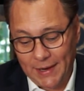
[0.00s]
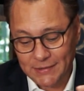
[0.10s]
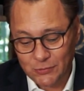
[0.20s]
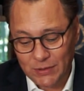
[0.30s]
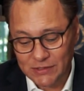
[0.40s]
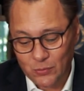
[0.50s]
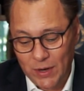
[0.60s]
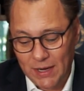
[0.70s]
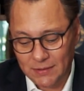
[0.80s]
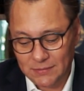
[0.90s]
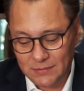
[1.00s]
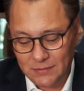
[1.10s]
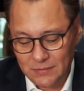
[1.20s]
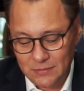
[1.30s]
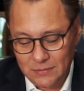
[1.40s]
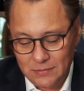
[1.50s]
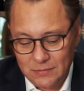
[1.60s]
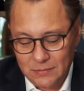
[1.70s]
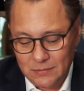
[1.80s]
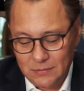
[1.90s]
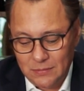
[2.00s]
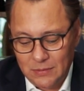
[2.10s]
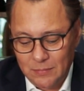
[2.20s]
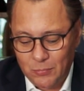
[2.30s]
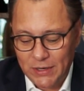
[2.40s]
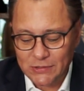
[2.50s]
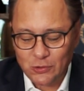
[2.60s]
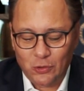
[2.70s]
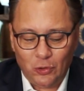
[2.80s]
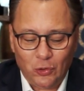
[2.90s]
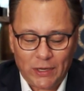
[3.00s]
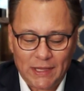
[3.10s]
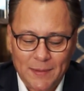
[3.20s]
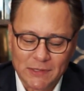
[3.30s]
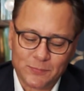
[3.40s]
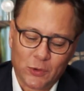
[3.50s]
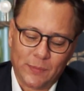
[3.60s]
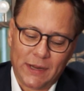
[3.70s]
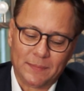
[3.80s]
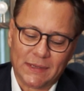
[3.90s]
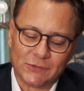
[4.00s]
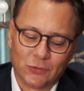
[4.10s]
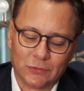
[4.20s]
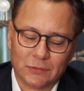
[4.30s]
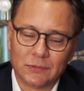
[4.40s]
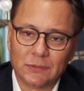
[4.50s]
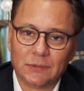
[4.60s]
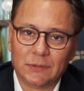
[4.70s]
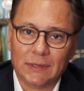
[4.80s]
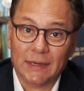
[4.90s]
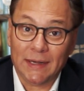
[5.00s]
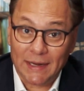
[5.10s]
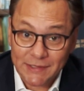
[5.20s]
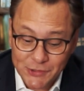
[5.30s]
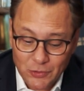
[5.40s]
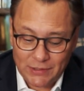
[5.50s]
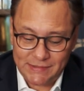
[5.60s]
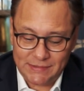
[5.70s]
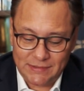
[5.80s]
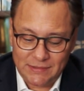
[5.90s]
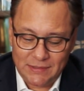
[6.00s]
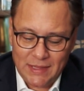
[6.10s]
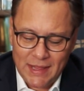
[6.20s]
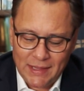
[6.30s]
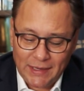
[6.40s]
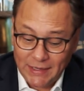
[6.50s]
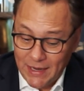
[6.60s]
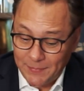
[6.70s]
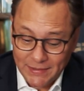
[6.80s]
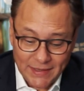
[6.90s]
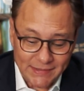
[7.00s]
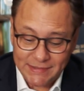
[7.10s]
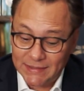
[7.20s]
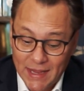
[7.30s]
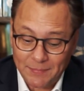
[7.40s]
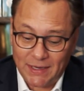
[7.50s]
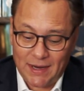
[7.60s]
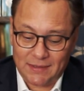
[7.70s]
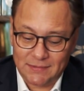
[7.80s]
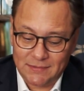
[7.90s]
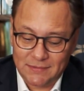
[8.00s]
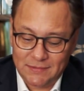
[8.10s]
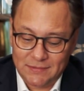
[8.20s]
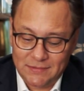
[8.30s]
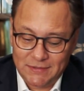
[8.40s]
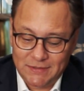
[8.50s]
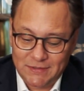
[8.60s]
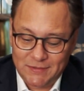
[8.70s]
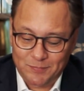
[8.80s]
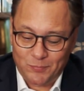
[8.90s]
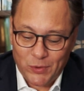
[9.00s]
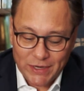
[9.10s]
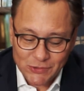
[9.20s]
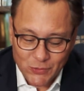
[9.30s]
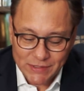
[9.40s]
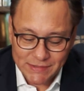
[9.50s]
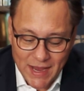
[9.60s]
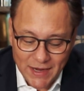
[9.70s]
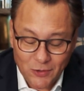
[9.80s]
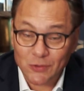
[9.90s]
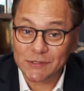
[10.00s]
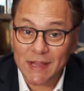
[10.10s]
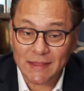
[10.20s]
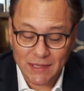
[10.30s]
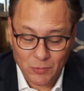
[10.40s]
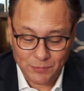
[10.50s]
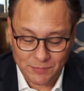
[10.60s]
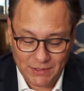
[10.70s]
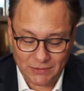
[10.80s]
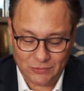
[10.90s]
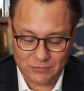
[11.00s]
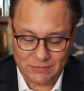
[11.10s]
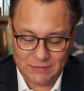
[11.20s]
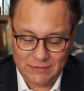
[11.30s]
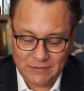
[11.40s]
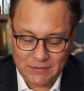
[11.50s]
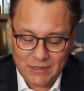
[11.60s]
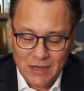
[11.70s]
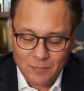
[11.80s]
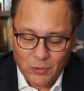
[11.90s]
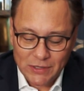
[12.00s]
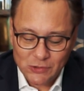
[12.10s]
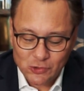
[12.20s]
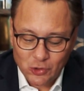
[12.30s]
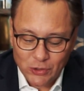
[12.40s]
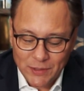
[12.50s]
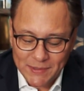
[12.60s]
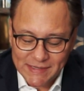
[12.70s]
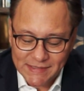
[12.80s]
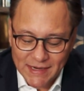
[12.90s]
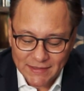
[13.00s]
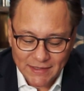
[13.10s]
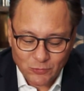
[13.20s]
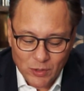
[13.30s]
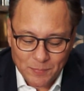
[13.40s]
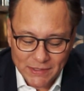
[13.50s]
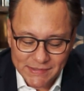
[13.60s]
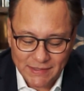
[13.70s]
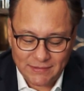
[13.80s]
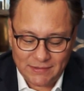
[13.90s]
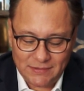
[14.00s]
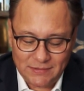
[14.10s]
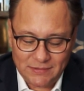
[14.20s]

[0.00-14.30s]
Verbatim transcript: es una escuela. Por eso lo que llamas problemas son lecciones y la vida es dinámica. Por eso está en constante movimiento. Por eso solo debes estar atento al presente